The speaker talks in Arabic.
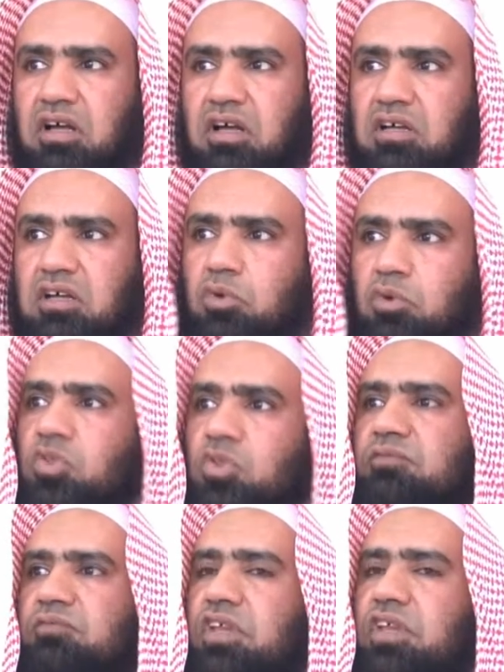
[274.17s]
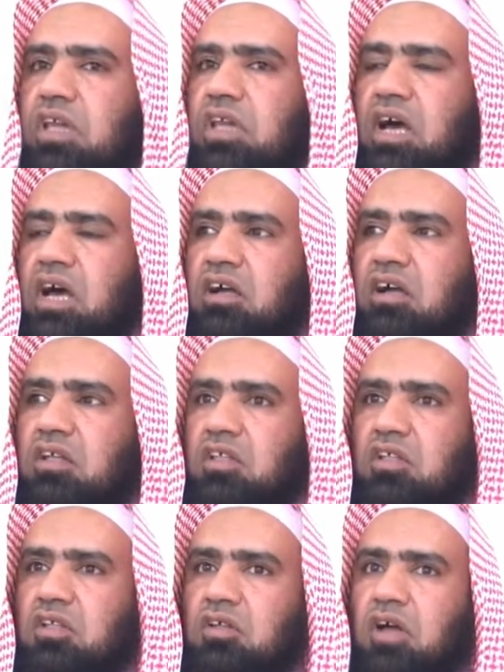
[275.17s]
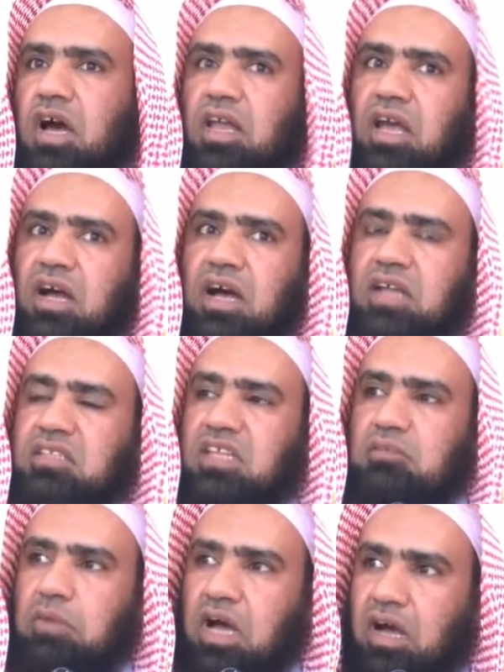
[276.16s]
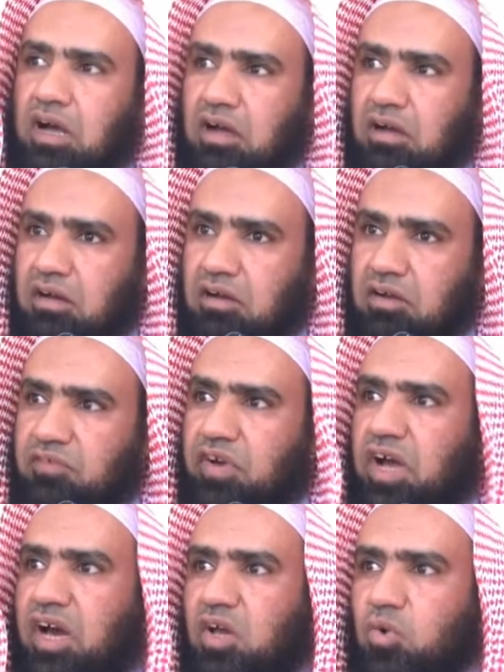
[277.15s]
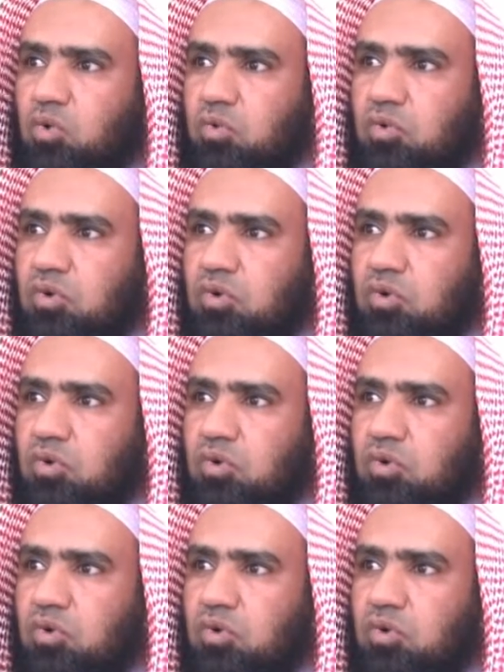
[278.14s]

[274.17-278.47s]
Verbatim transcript: ابغضهم في الله على قدر ما فعلوا